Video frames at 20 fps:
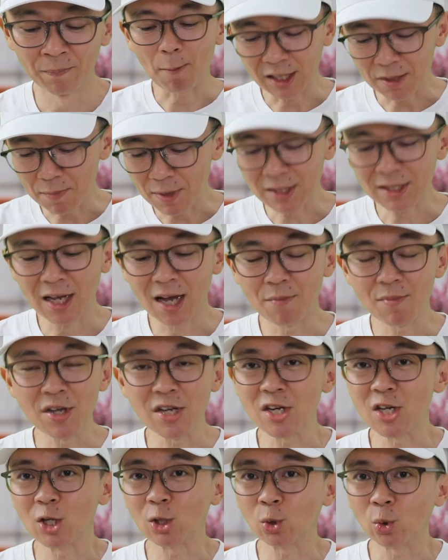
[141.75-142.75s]
Kelima saham
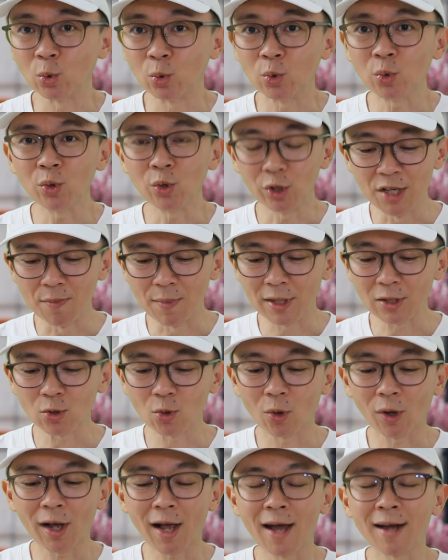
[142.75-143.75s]
ini itu
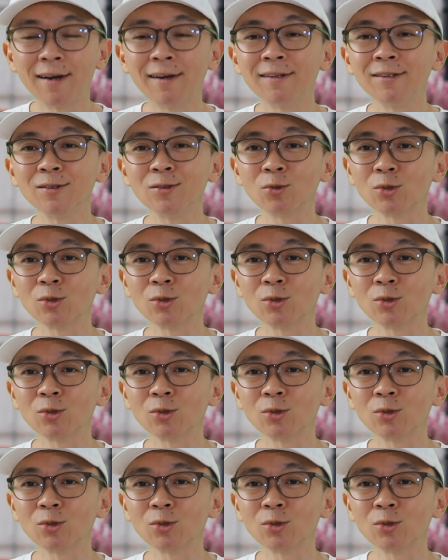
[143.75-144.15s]
dimasukkan